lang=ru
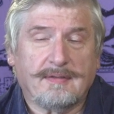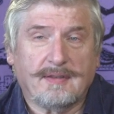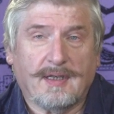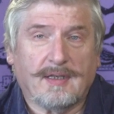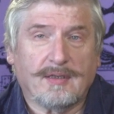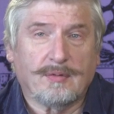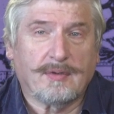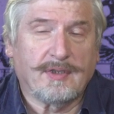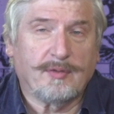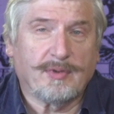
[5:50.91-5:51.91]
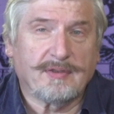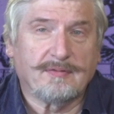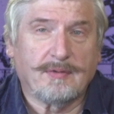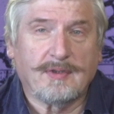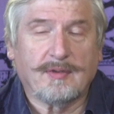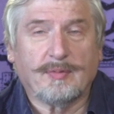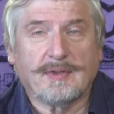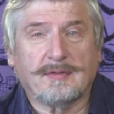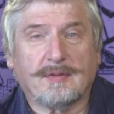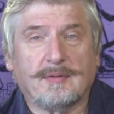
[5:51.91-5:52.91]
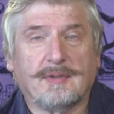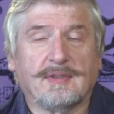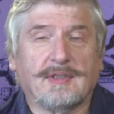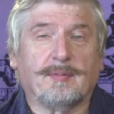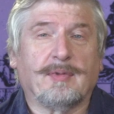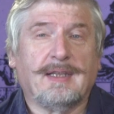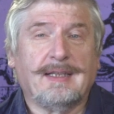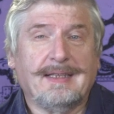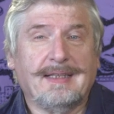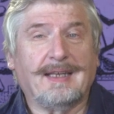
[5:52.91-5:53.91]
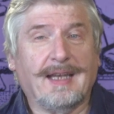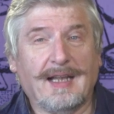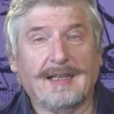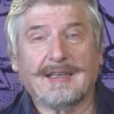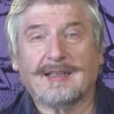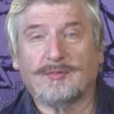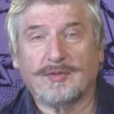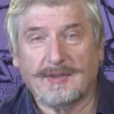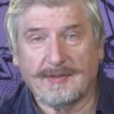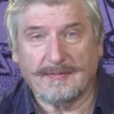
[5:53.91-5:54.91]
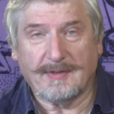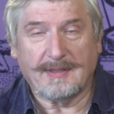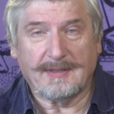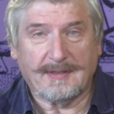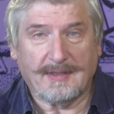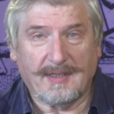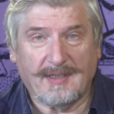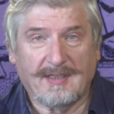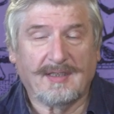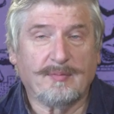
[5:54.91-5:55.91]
та, которая не позволила построить нам реальный коммунизм в этой стране.